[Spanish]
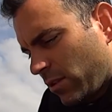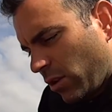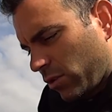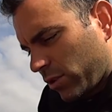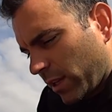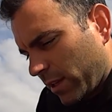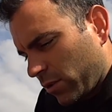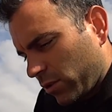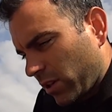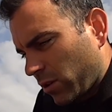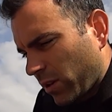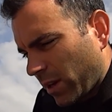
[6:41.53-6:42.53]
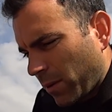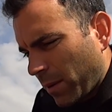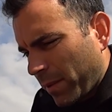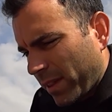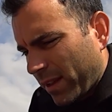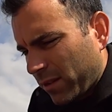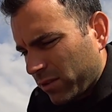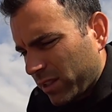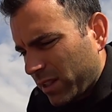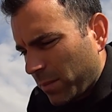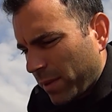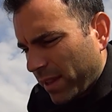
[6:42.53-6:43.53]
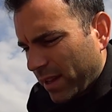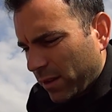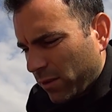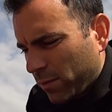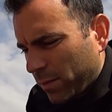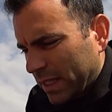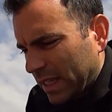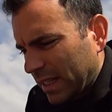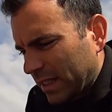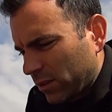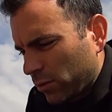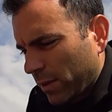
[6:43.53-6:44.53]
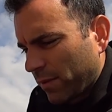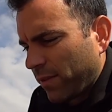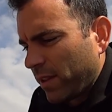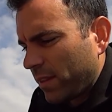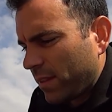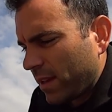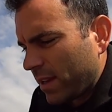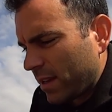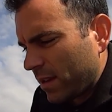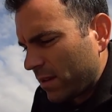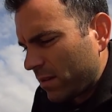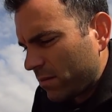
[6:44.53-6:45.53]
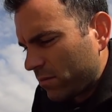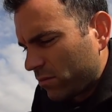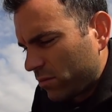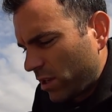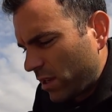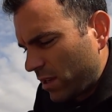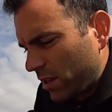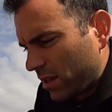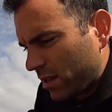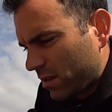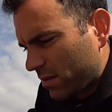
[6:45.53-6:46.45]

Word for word: No lo sé, no sé con qué voy a empezar. No sé si empezar con un paseante de superficie, un jig.